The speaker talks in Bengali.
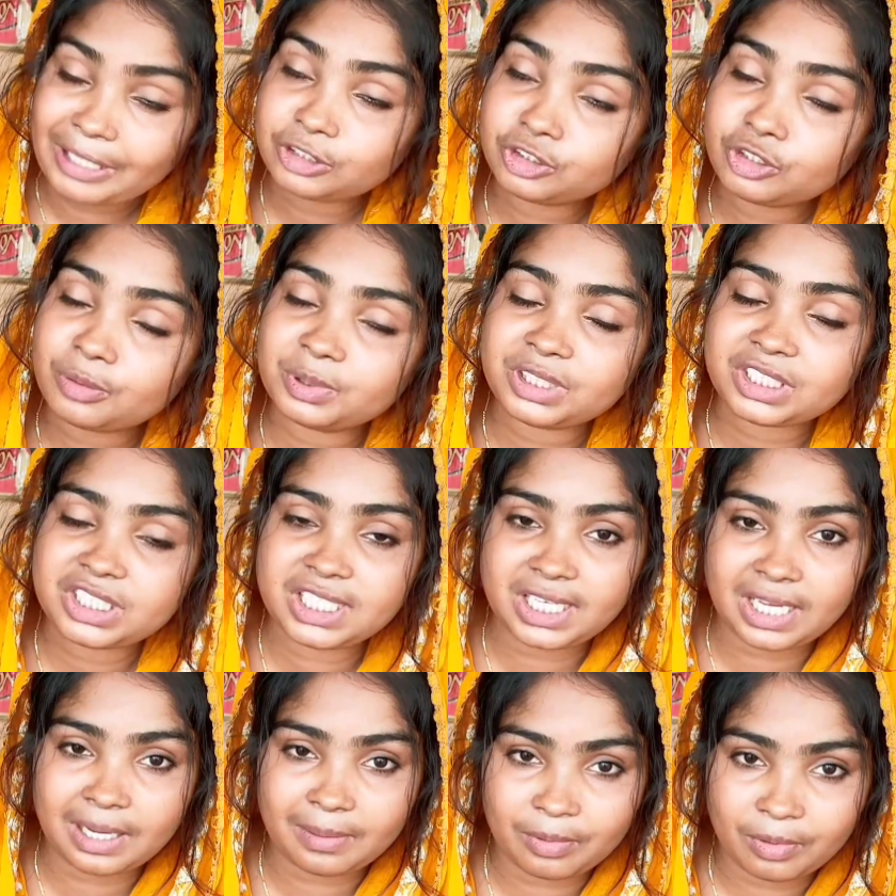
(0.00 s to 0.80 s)

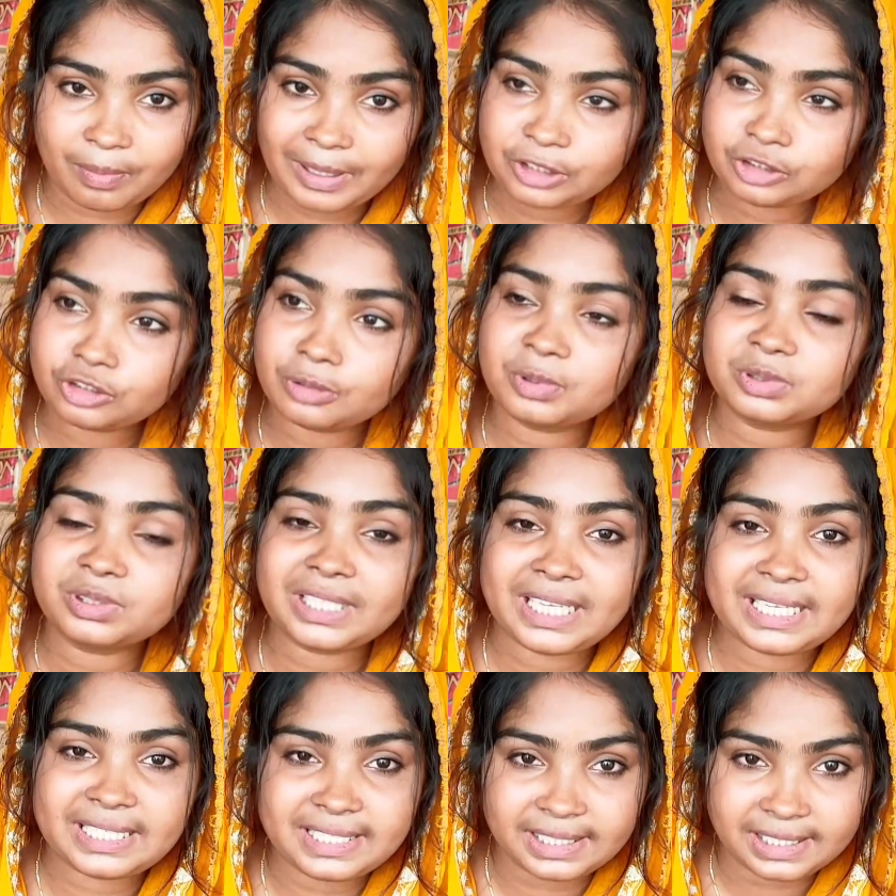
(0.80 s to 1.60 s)
বাস্তবতা শিখাবো
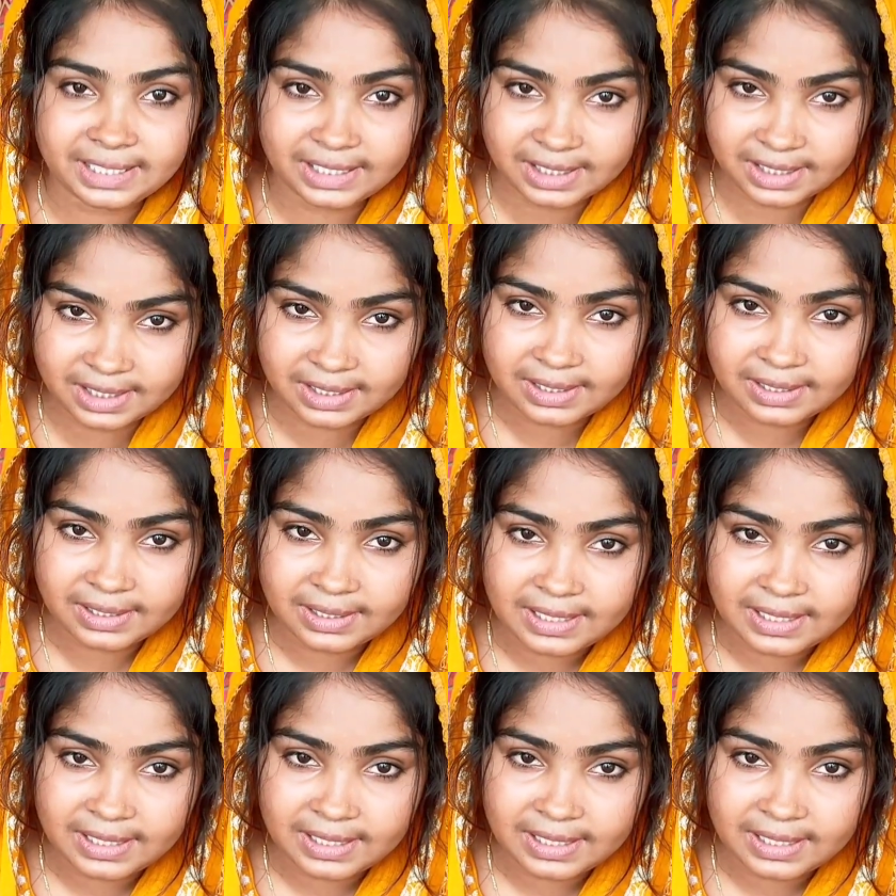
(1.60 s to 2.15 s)
বাস্তবতা কি জিনিস